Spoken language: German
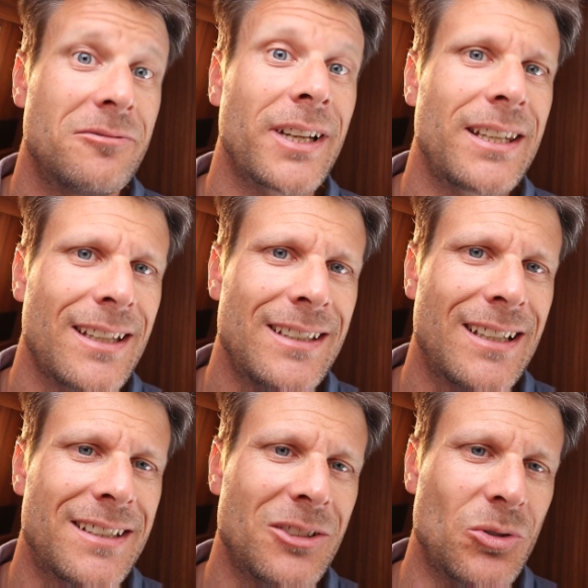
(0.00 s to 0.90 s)
Friedrich
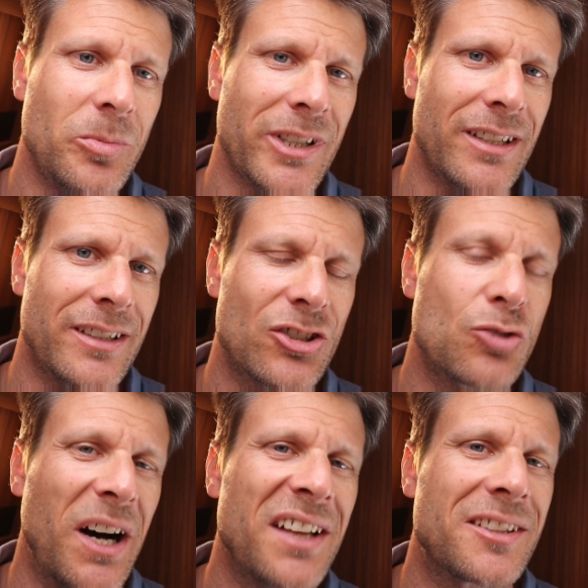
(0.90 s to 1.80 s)
hat das übrigens
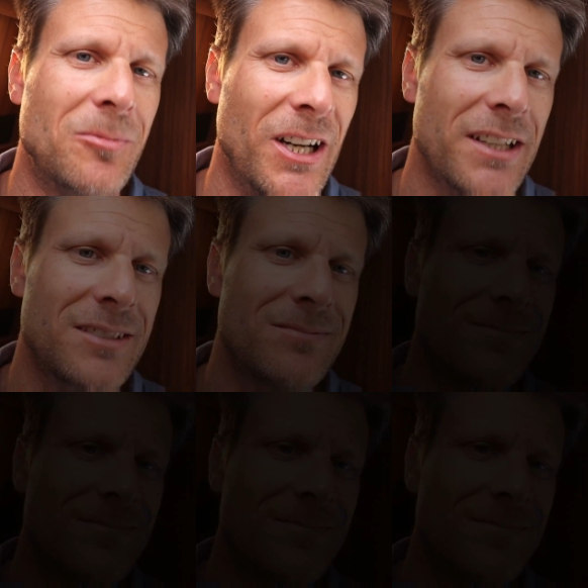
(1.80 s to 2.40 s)
Spaß gemacht.